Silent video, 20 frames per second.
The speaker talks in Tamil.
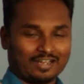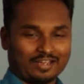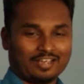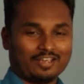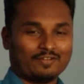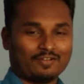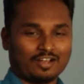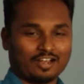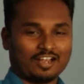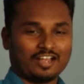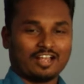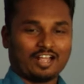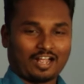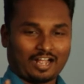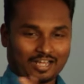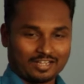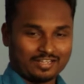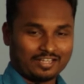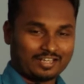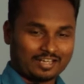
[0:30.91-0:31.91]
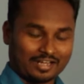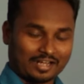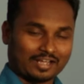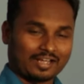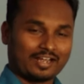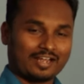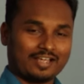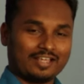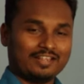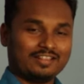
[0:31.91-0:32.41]
ஓகேவா
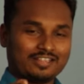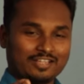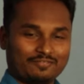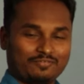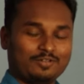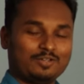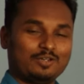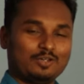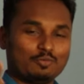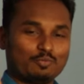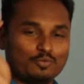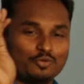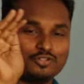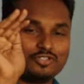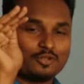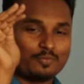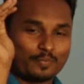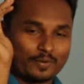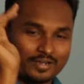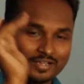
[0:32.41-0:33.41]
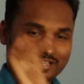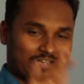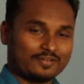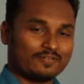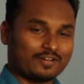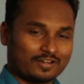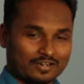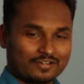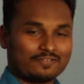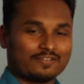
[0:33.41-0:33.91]
அதுக்காக இந்த ஃபீல்டு பிடிச்சி
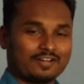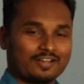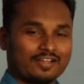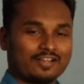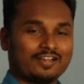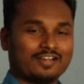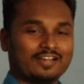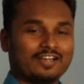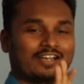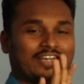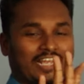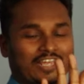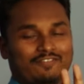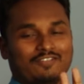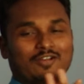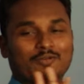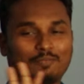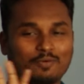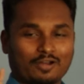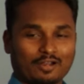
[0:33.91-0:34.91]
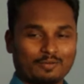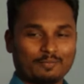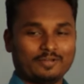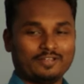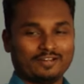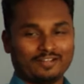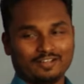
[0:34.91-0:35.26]
படிக்க வரவனை டைவெர்ட் பண்ணாமல்